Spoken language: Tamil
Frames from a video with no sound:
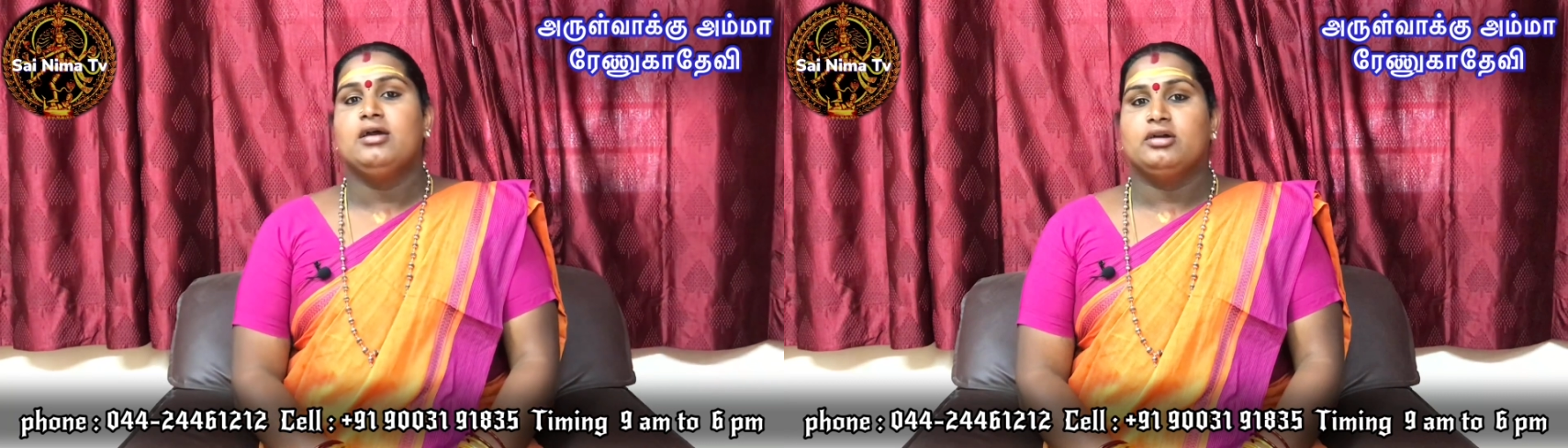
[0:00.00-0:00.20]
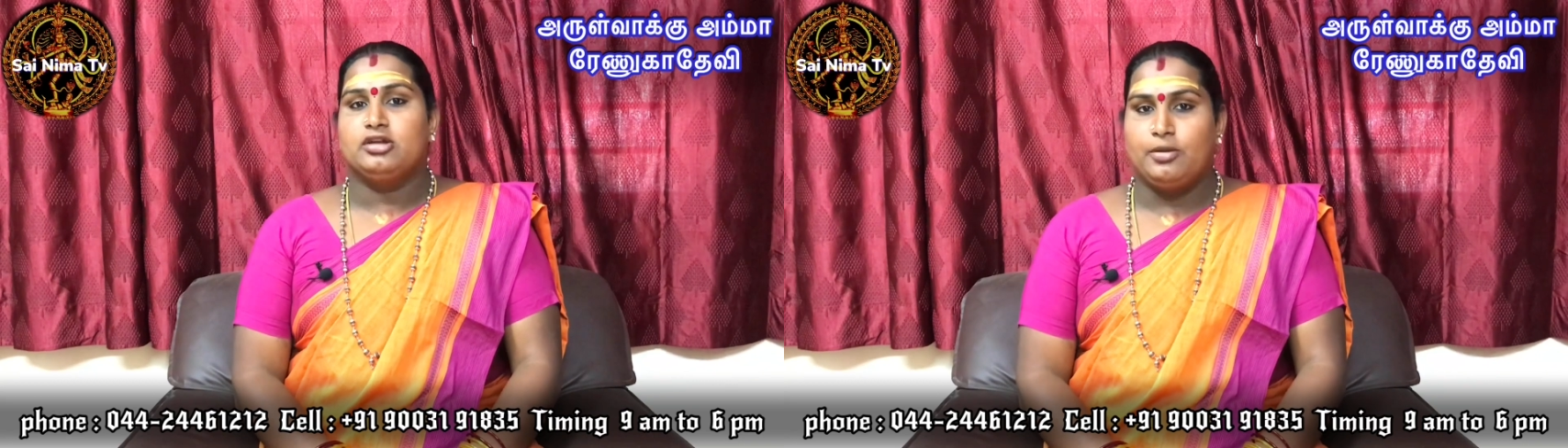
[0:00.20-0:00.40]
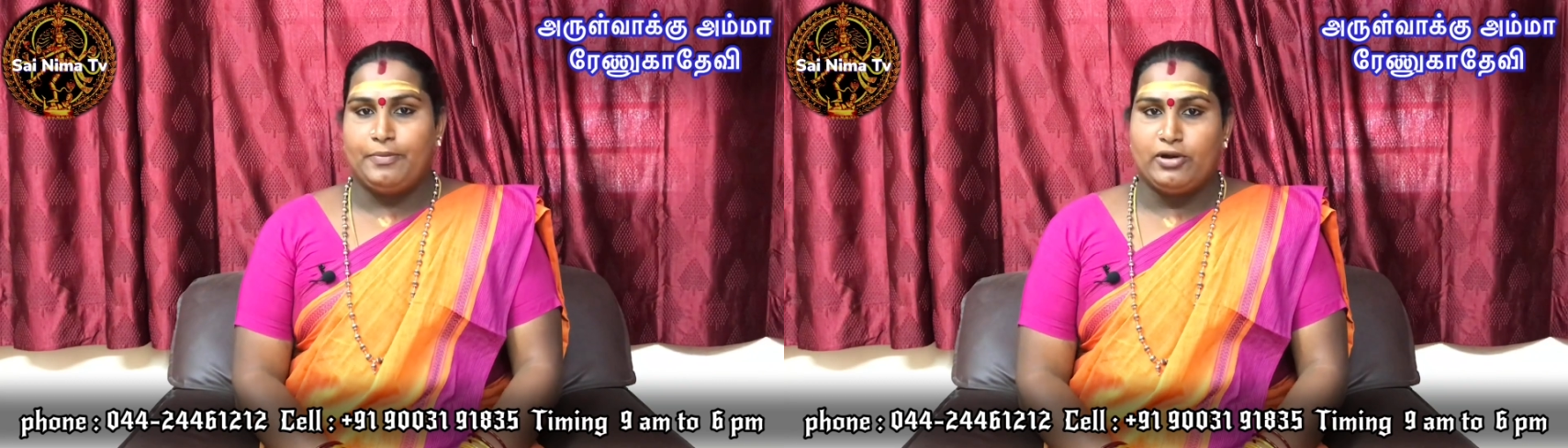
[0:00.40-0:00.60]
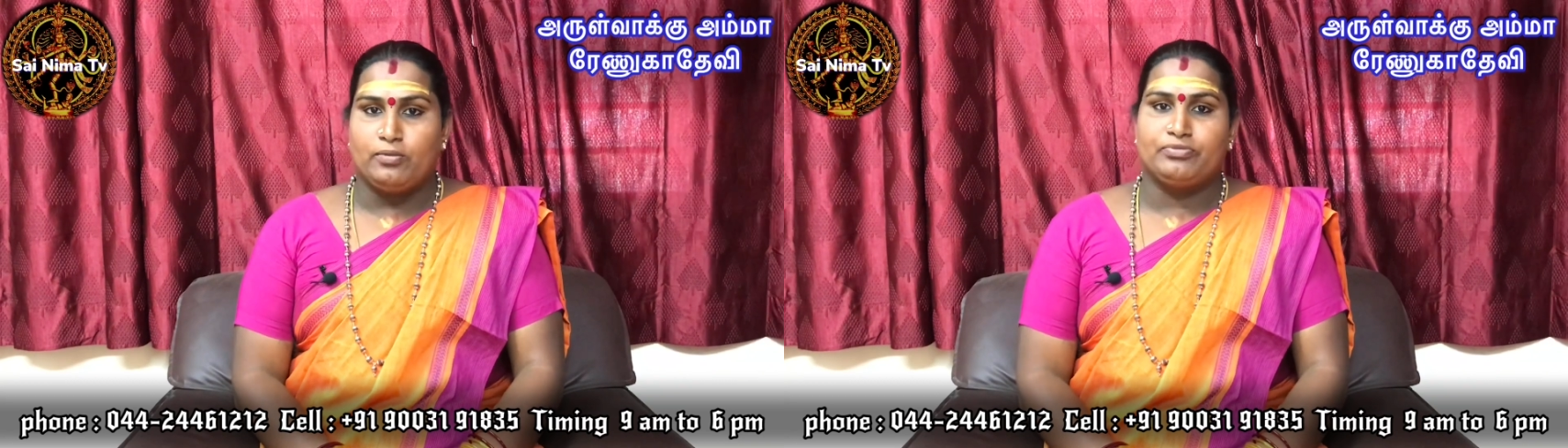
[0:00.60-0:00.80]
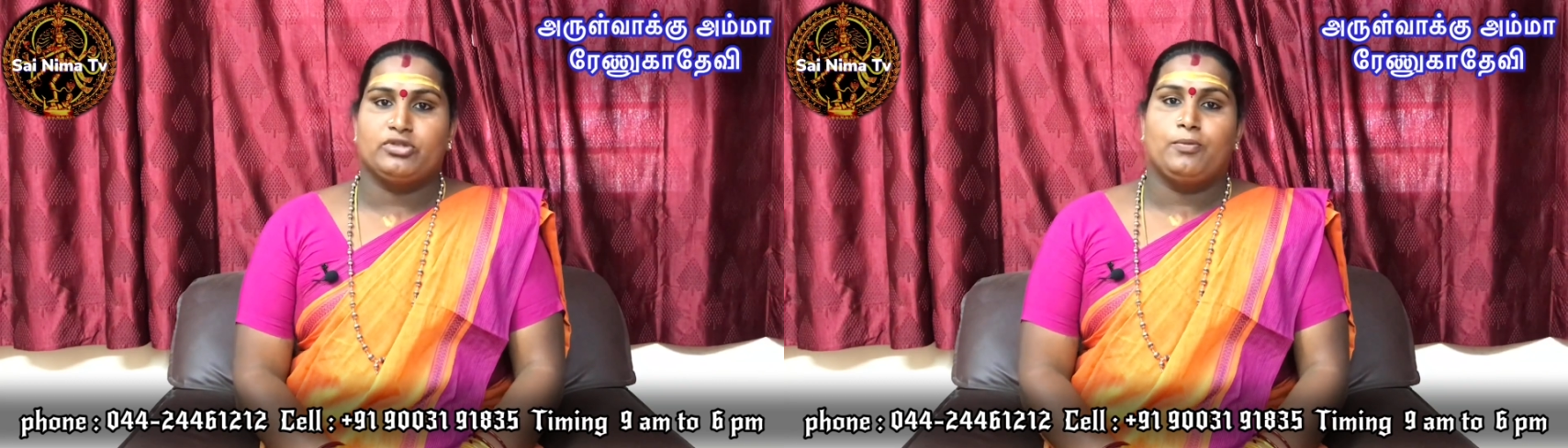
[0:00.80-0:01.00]

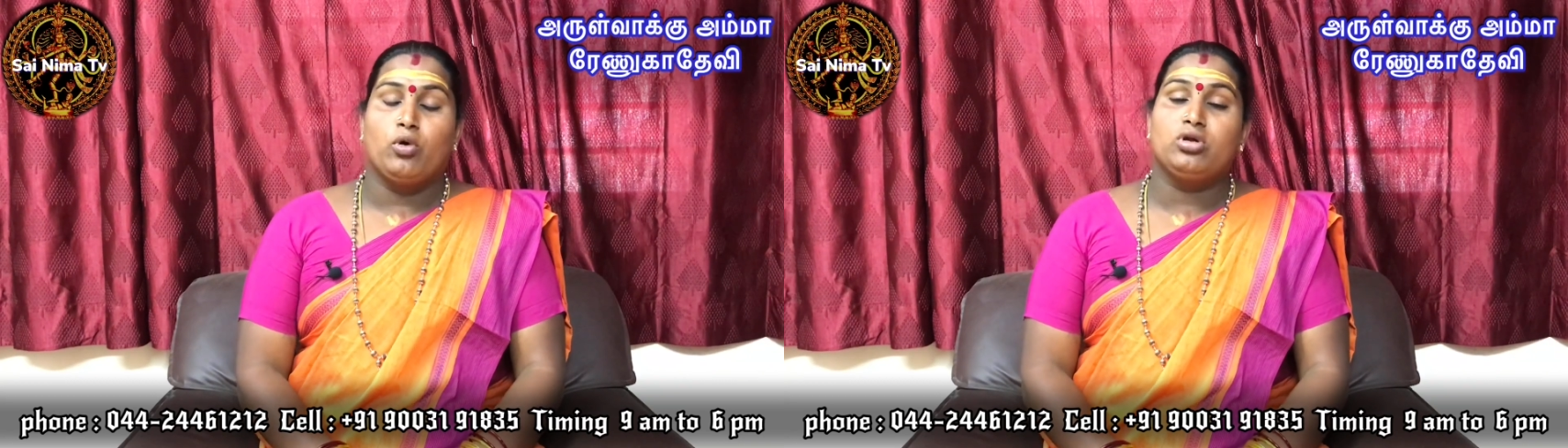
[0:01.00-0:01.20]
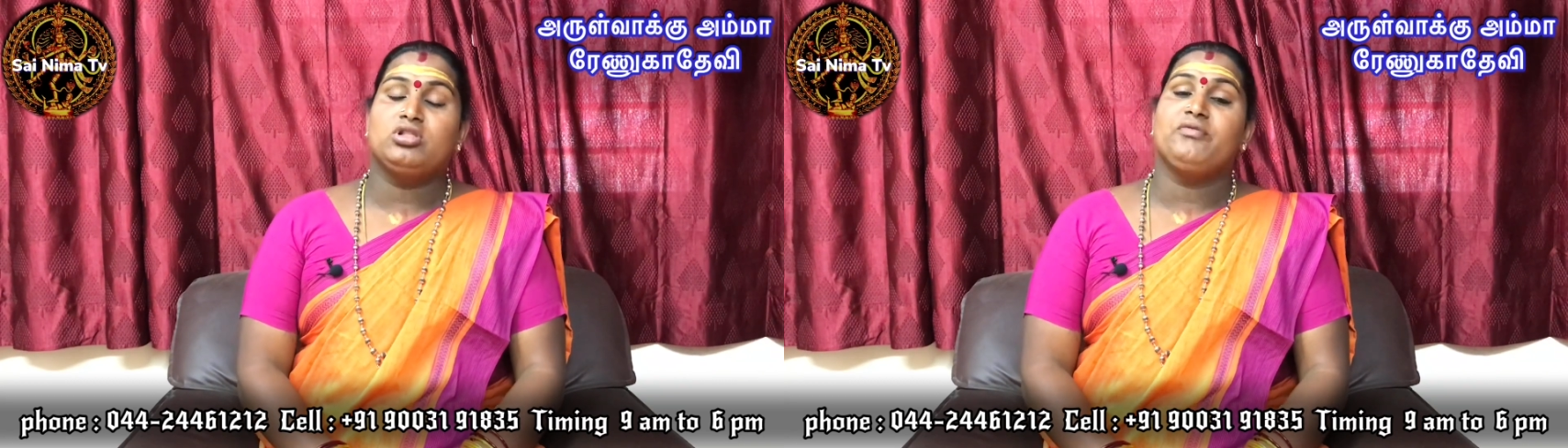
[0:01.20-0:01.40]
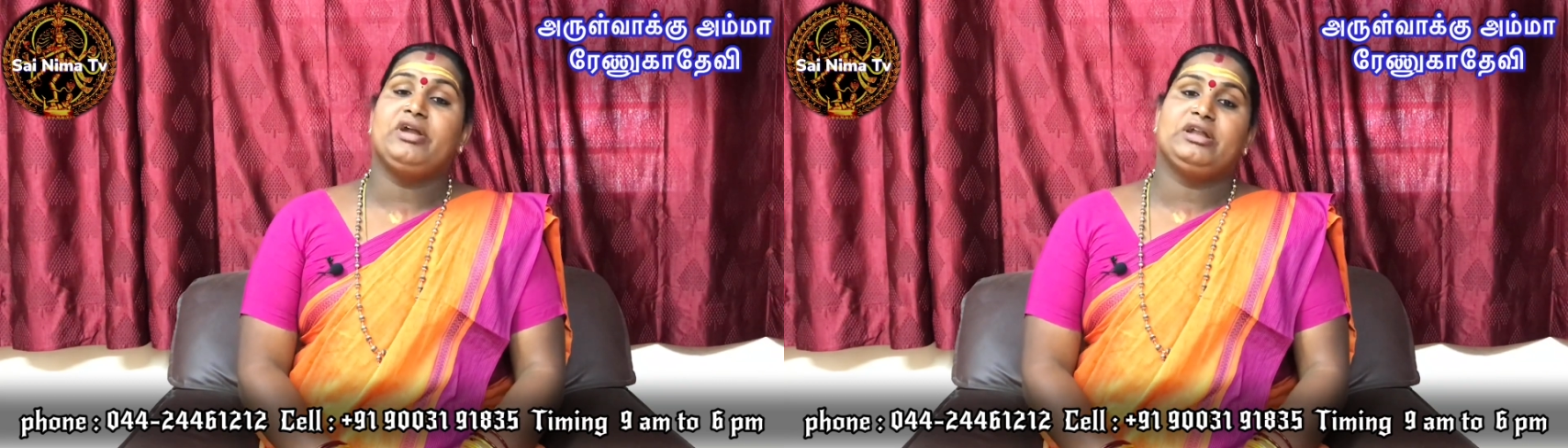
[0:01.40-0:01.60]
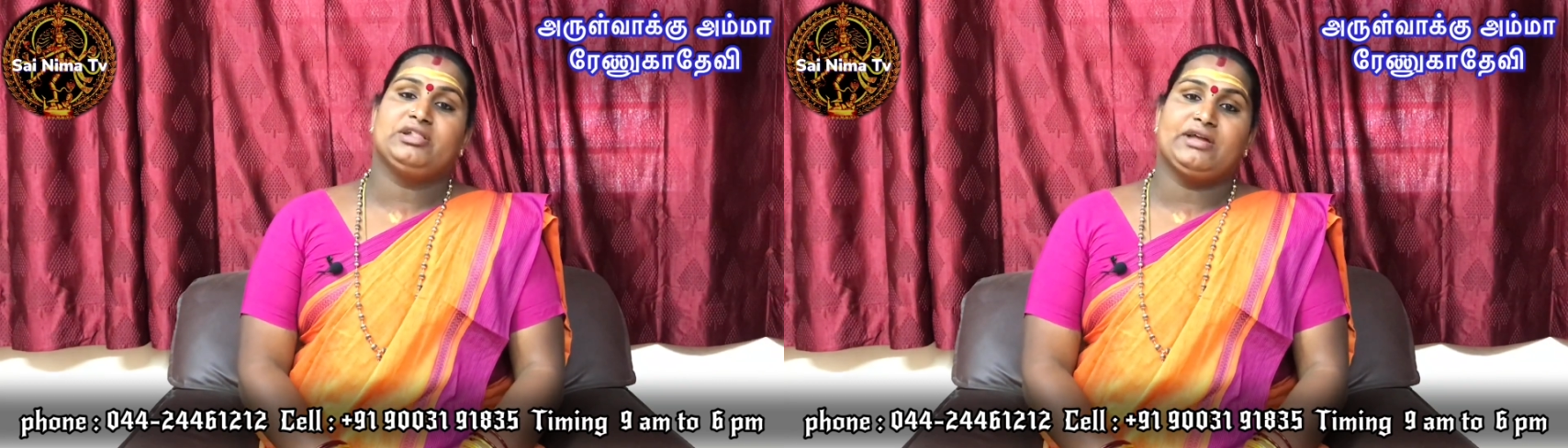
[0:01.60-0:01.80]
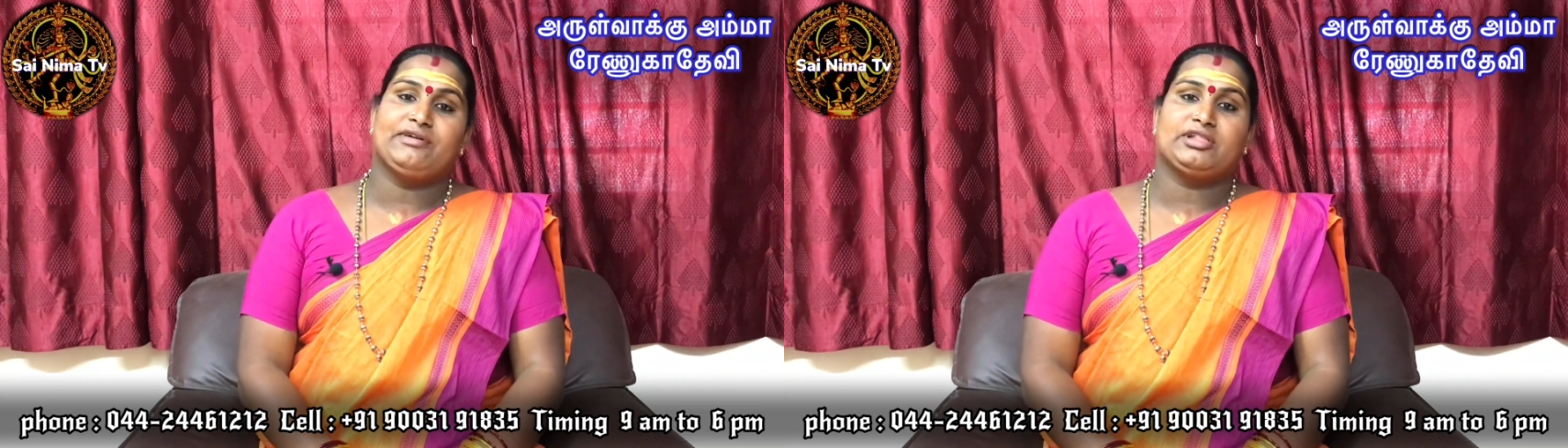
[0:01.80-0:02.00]
இருப்பினும் புகுந்த வீட்டு
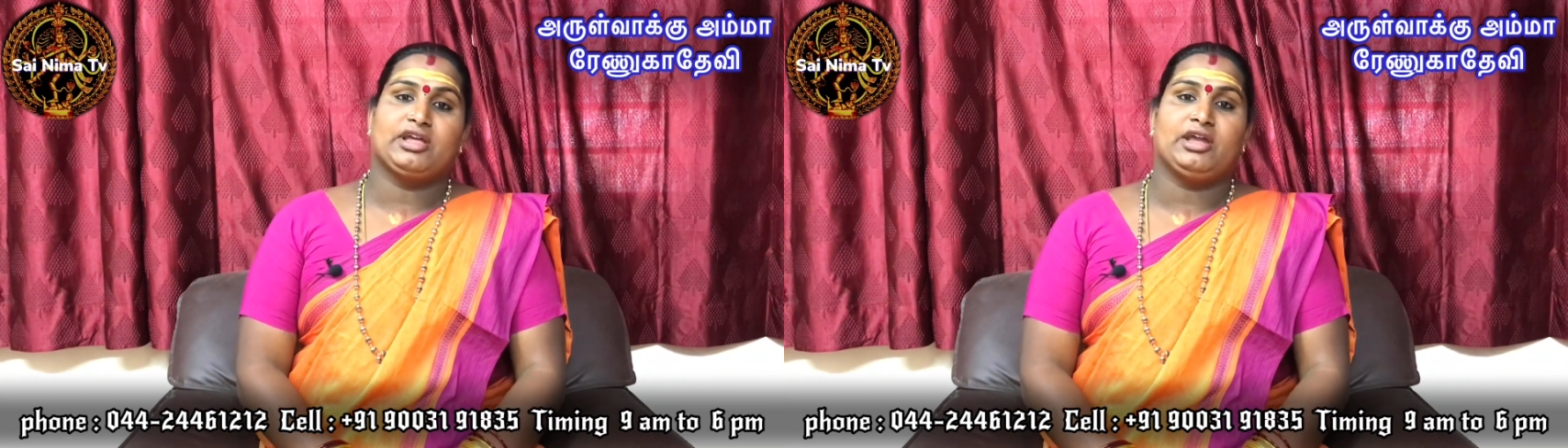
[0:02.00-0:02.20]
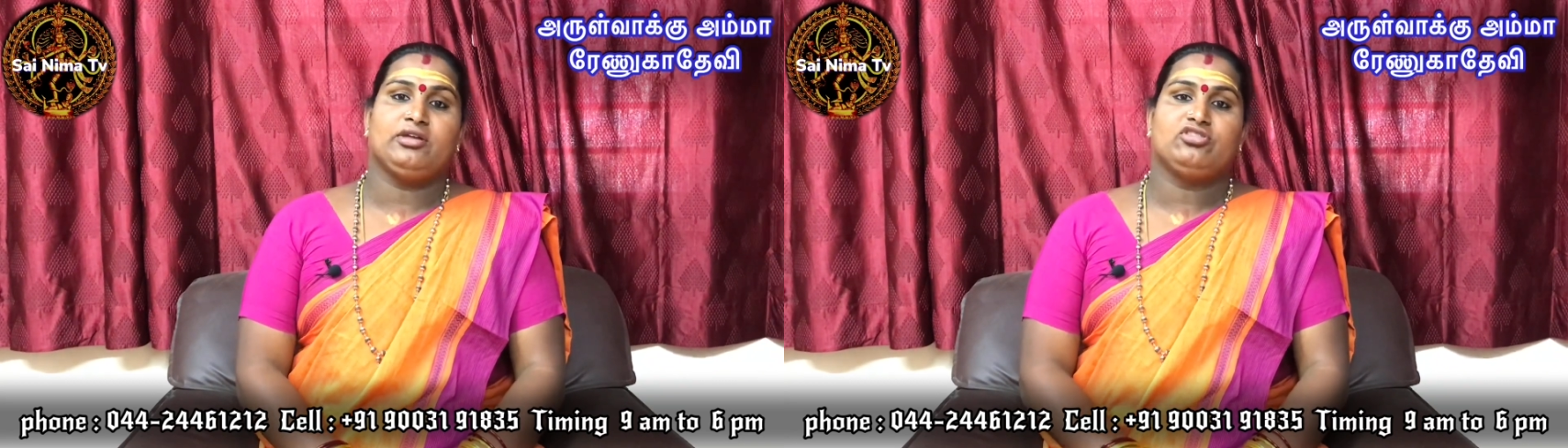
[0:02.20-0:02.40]
தெய்வத்தை